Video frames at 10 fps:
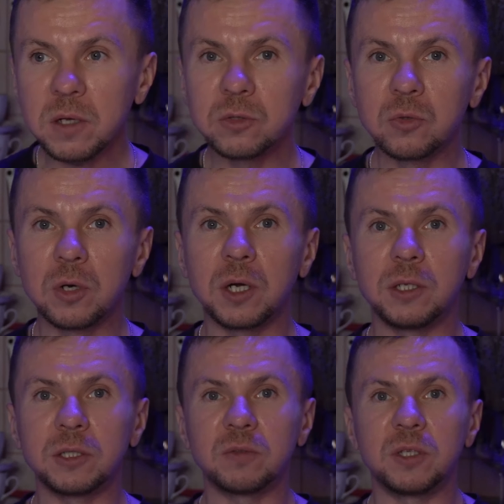сколько
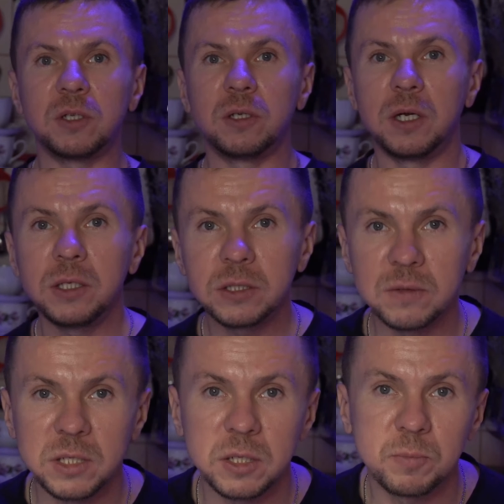они звонили. Они
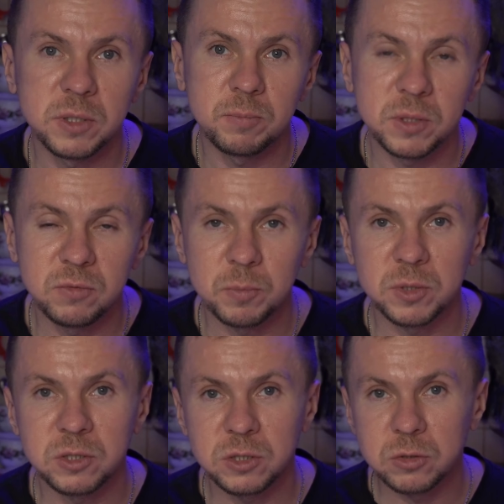звонят по, по 2-3 по
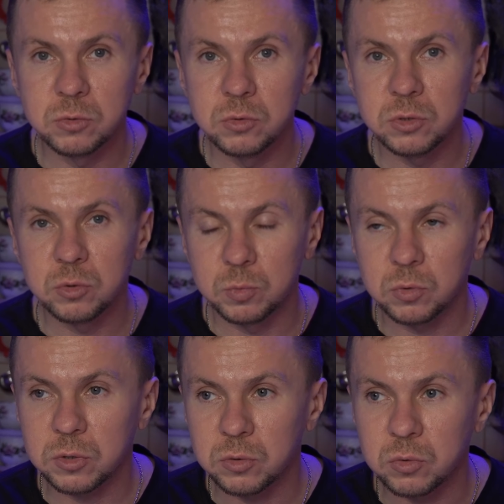три секунды и трубку
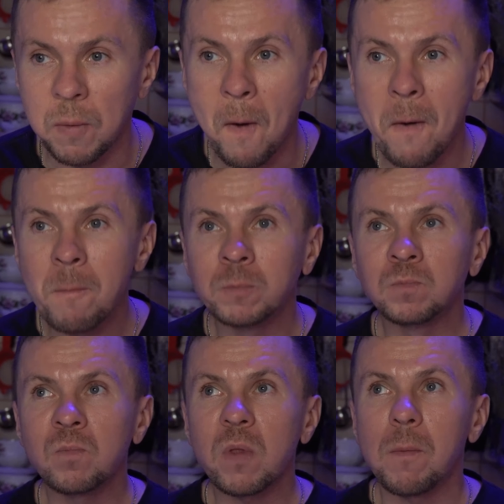кладут.
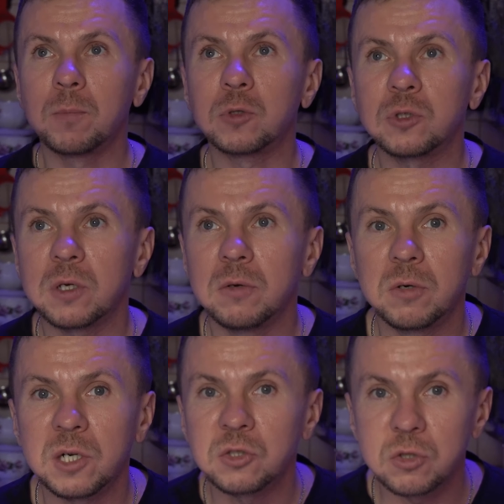Просто я
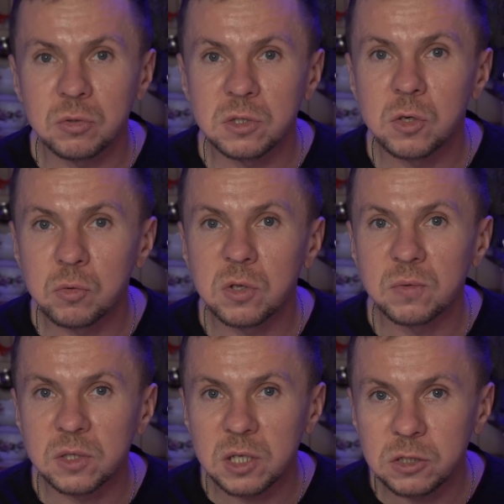говорю, раньше хоть какую-то
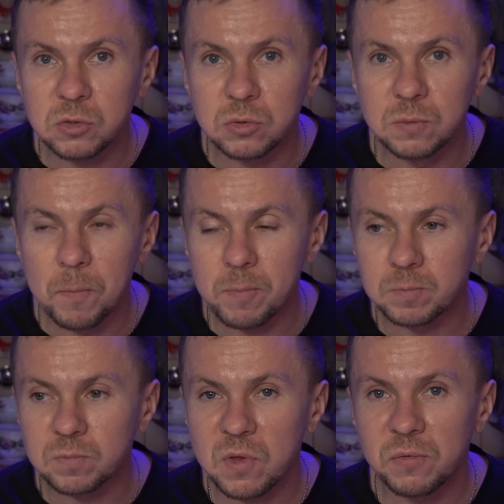фантазию,
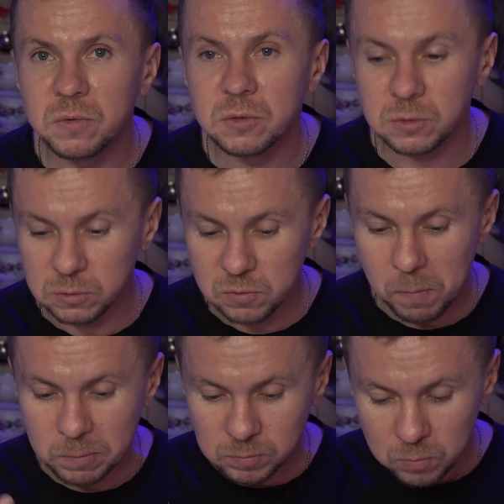э,
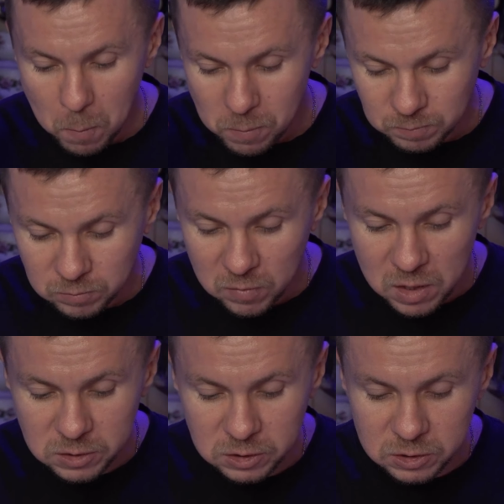
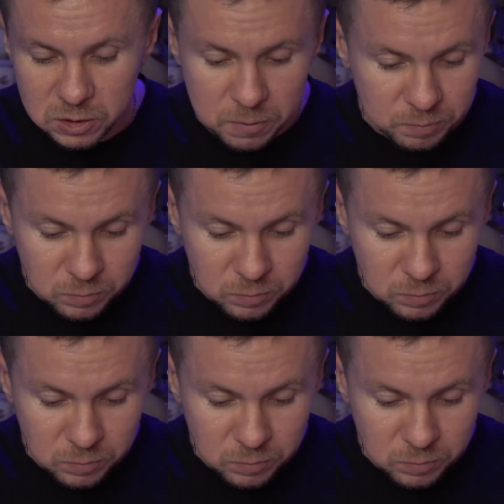как сказать,